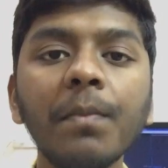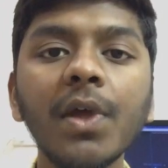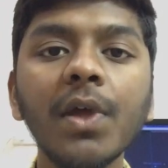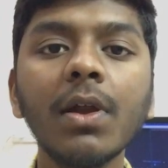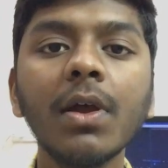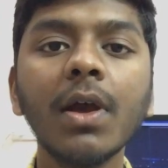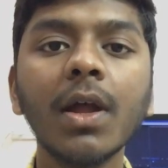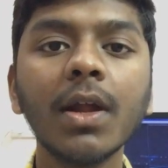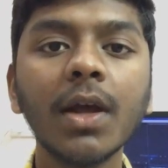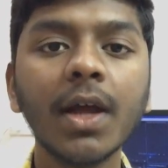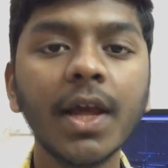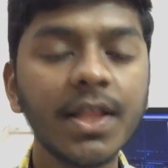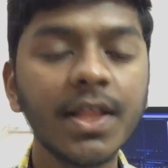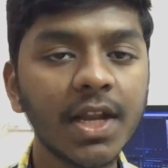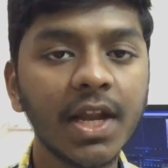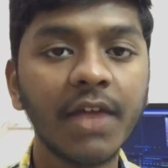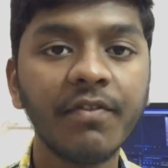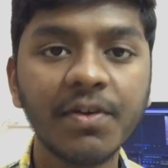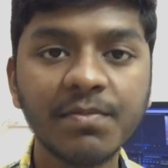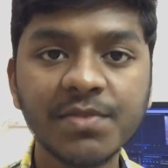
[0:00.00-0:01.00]
మీరు కనుక
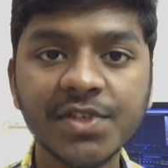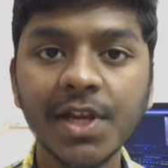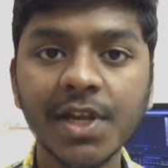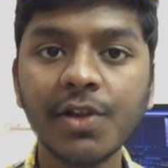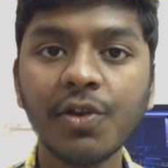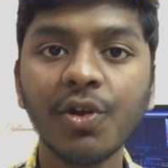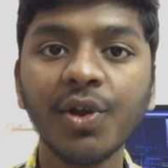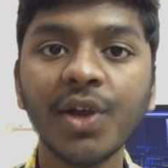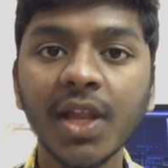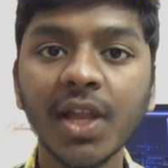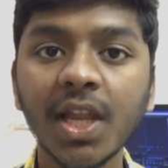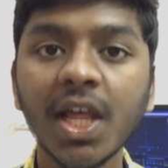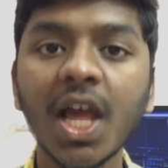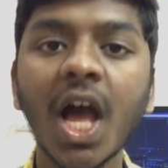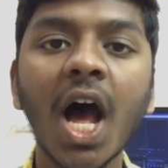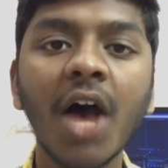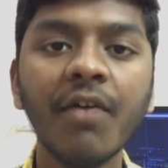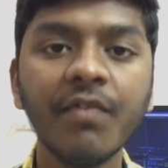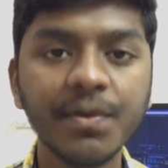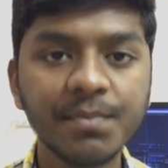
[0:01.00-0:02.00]
ఏదైనా వెబ్సైట్లోకి వెళ్ళి
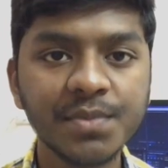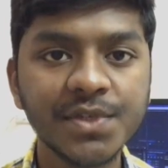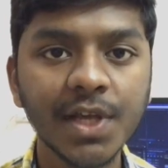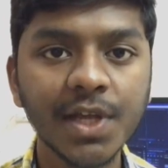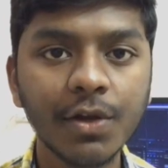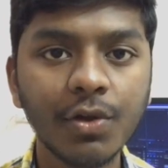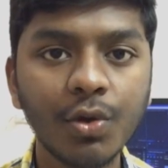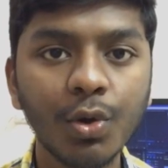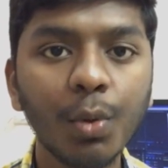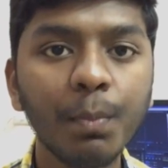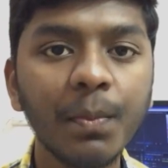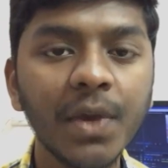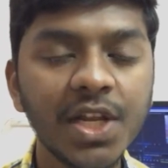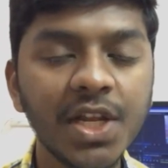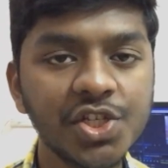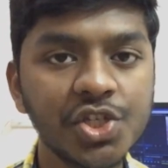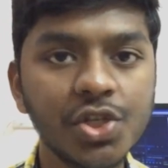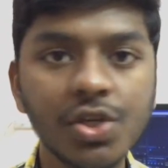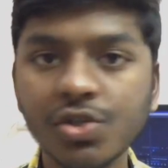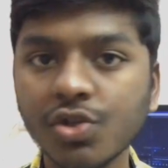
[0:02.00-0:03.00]
ఆ వెబ్సైట్లో
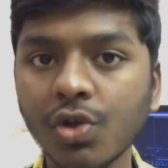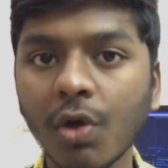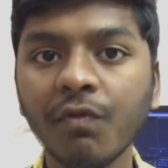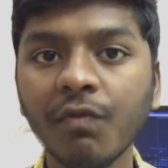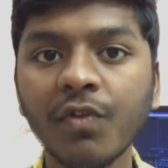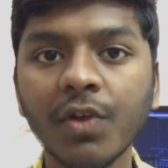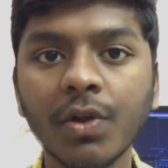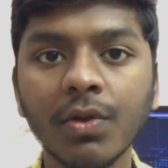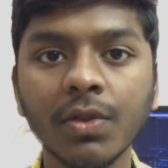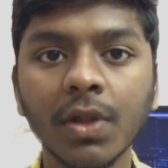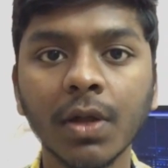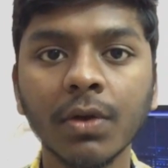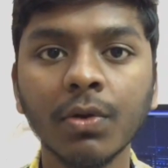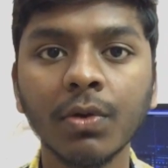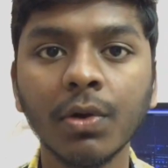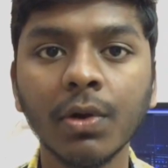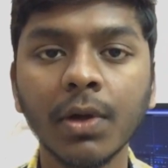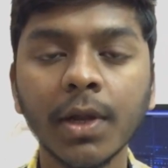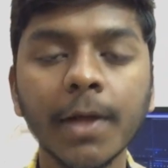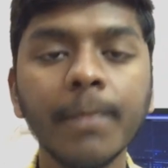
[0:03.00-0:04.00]
మెలిషియా సాఫ్ట్వేర్
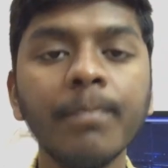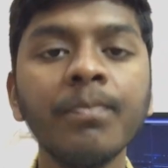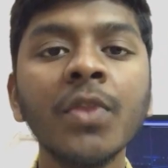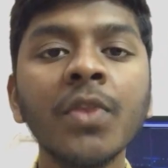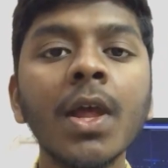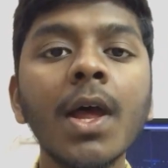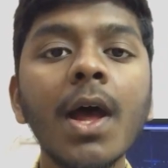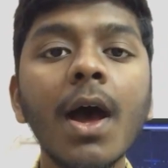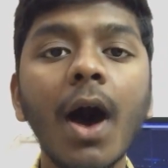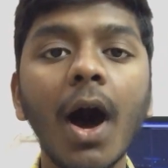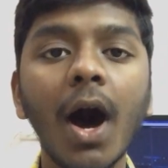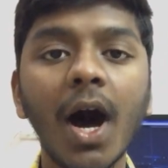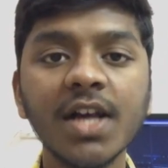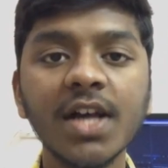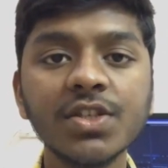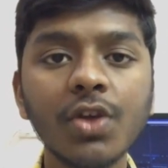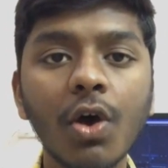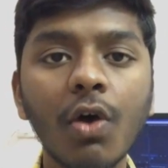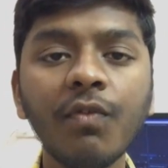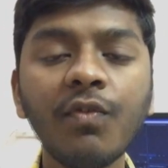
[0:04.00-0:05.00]
ఉందనుకోండి ఆ
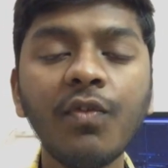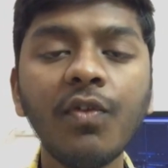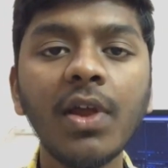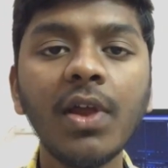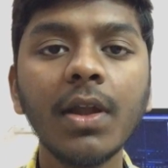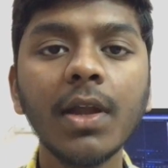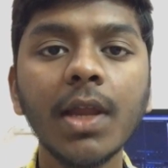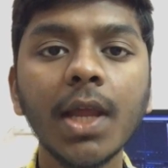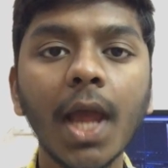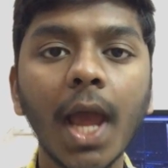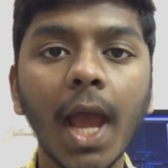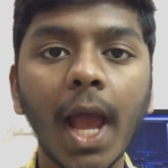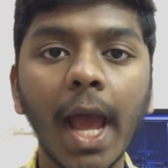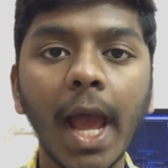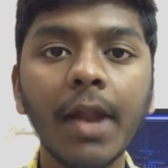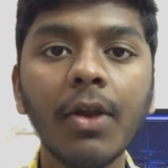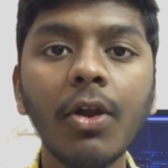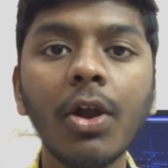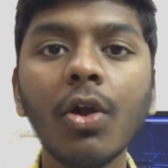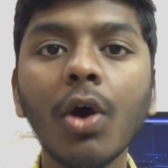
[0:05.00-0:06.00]
సాఫ్ట్వేర్ని
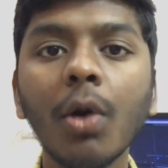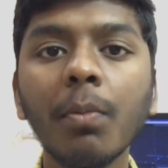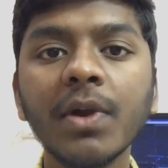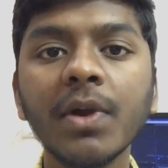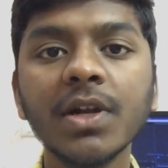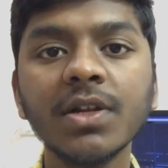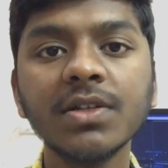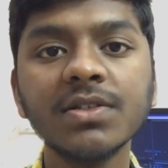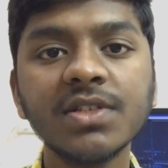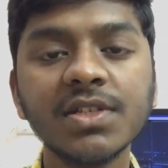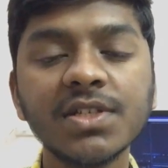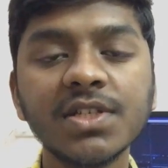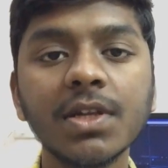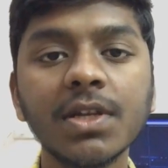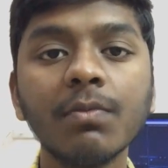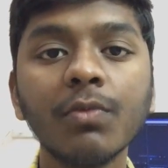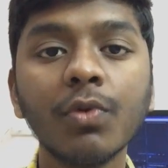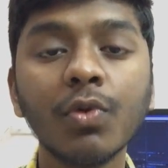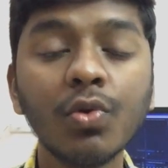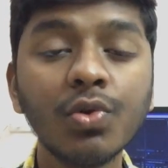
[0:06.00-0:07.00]
ఆండ్రాయిడ్ ఆపరేటింగ్
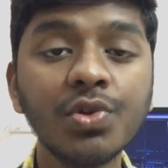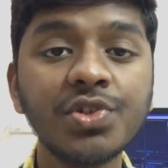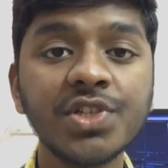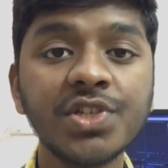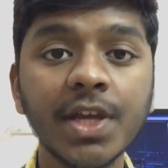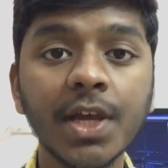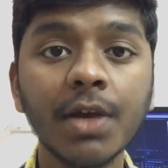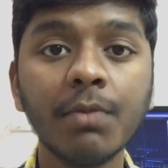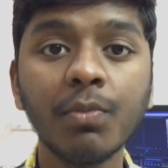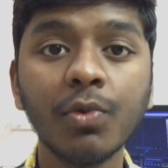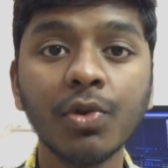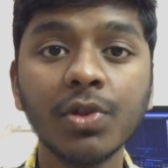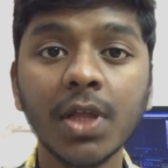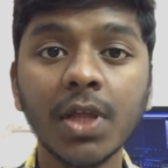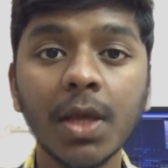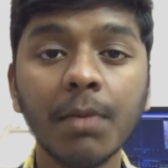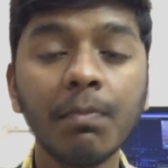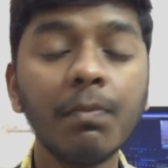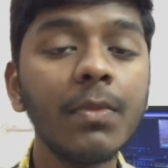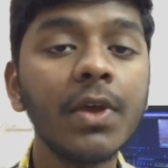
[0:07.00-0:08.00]
సిస్టమ్ రూట్ చేయకపోతే
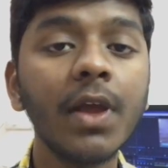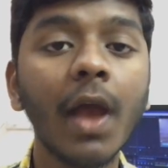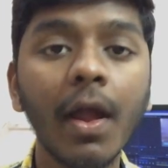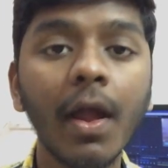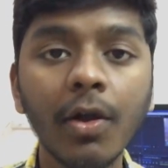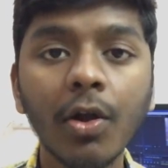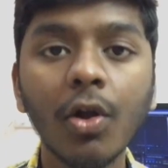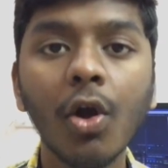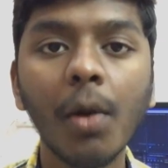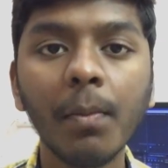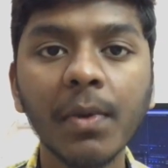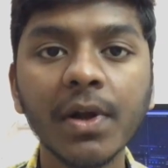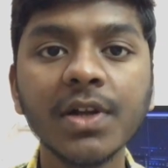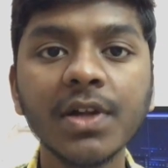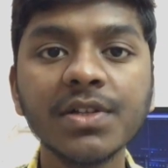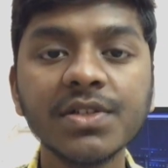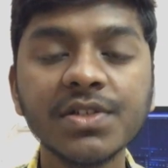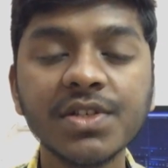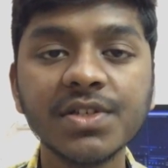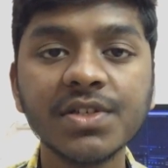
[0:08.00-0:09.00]
మీ ఆండ్రాయిడ్
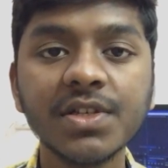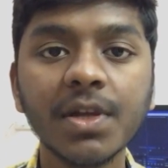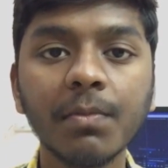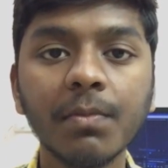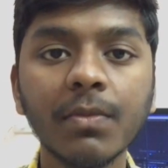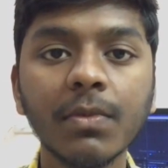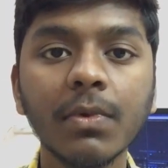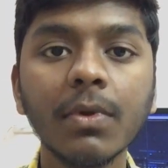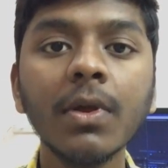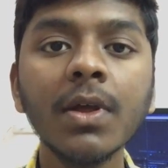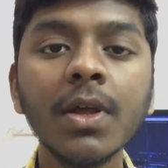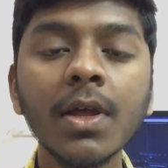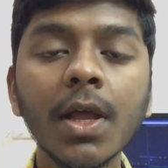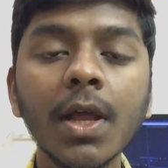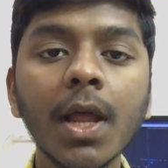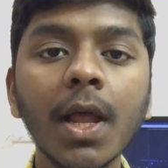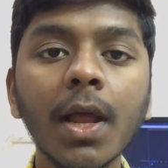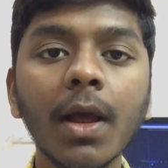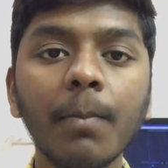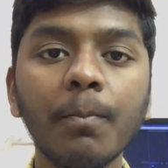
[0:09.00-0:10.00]
ఆపరేటింగ్ సిస్టమ్
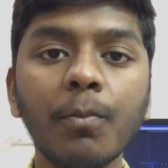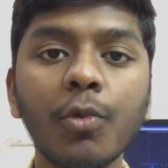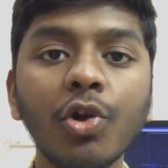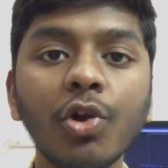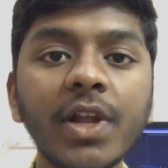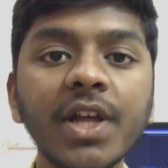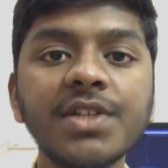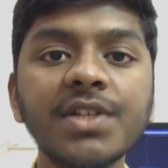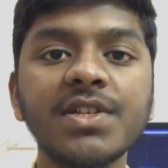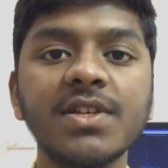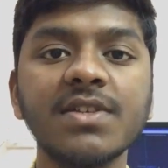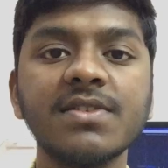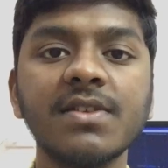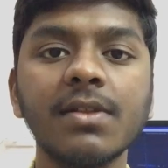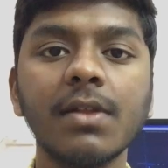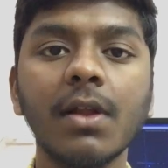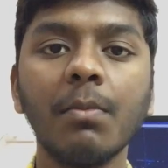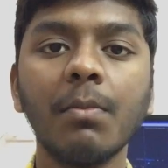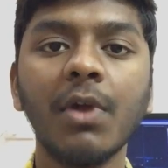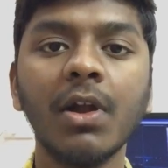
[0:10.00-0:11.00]
ప్రొటెక్ట్
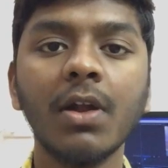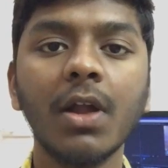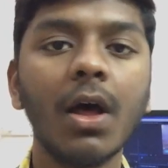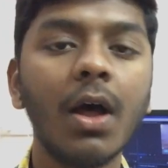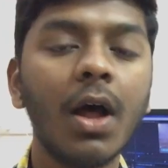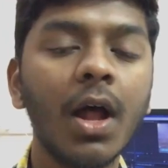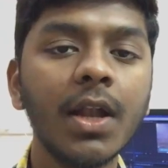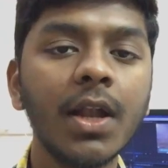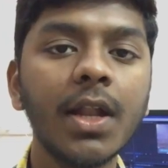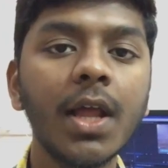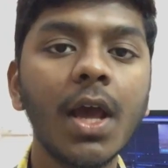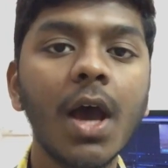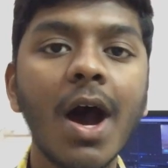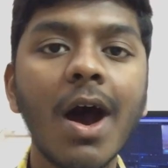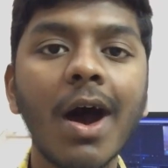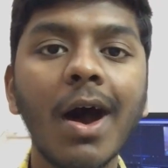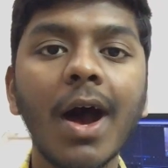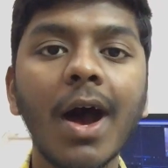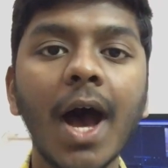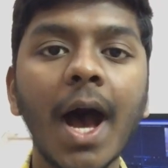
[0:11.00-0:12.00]
చేస్తుంది అనమాట అంటే
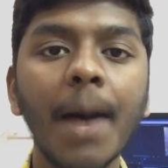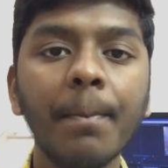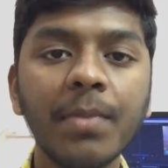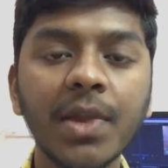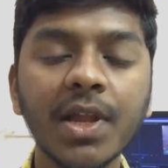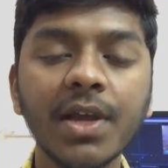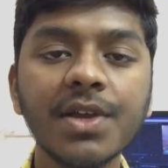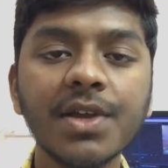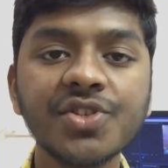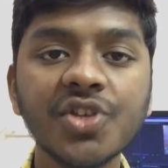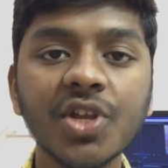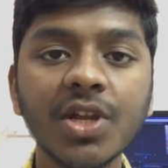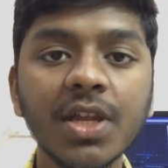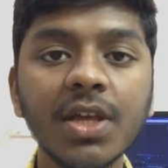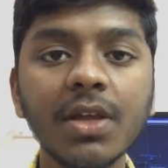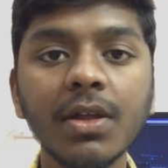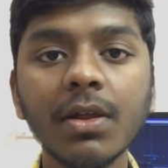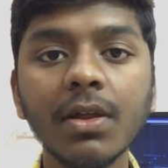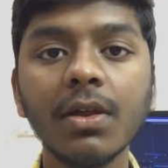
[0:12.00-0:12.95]
ఆ అప్లికేషన్ని